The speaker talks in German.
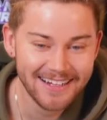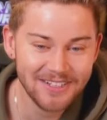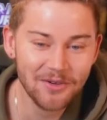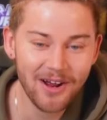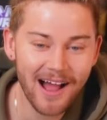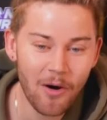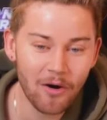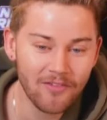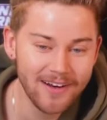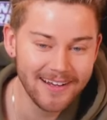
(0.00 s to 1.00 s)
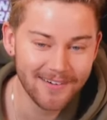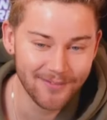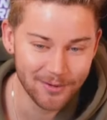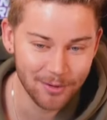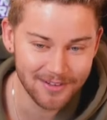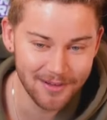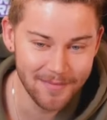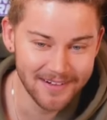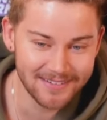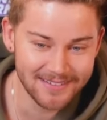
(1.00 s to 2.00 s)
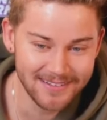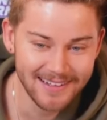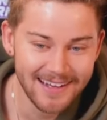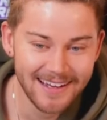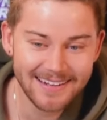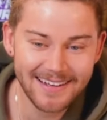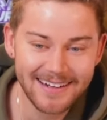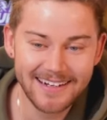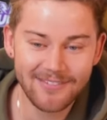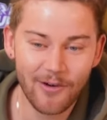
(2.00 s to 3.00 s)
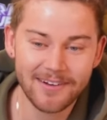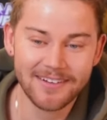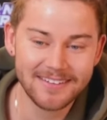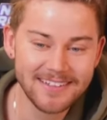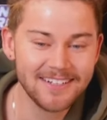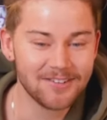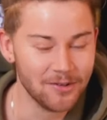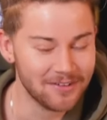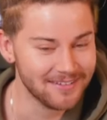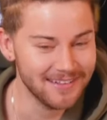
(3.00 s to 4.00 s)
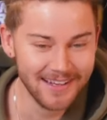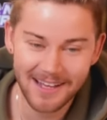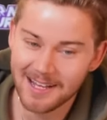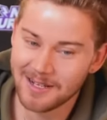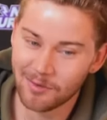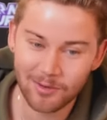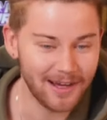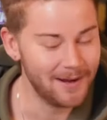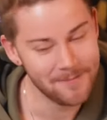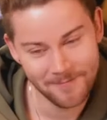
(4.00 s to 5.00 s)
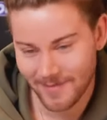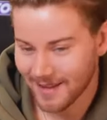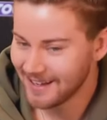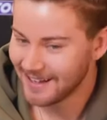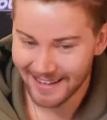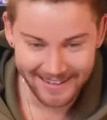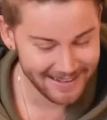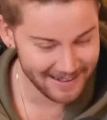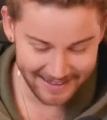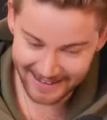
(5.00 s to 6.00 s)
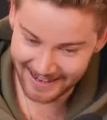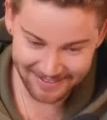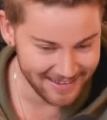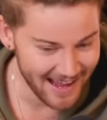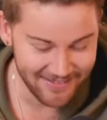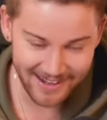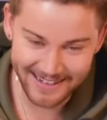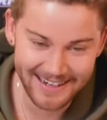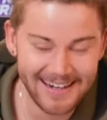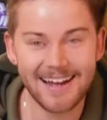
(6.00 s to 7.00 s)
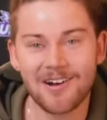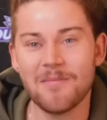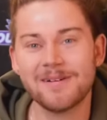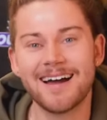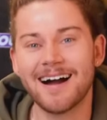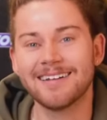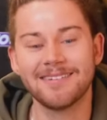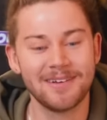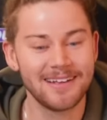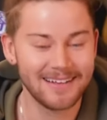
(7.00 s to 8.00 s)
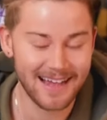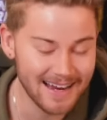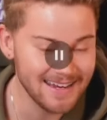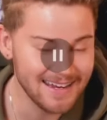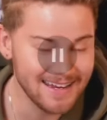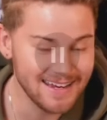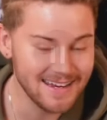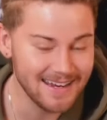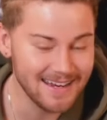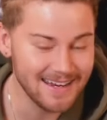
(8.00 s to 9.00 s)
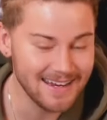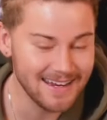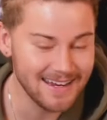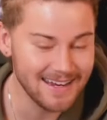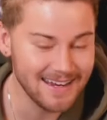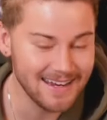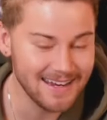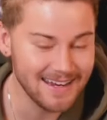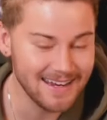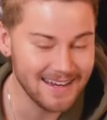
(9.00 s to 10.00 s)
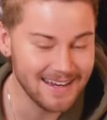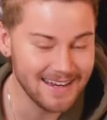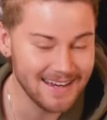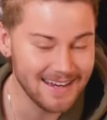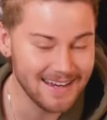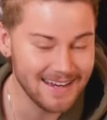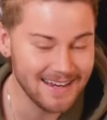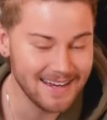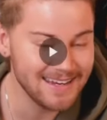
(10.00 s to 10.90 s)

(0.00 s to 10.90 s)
Junge, rauch weniger und versuch zumindest dein nicht vorhandenes Hirn zu nutzen. Bruder, es sind einfach Killer-Kommentare. Kann das war auch nett. Sympathisch, man kann sich unterhalten, oder?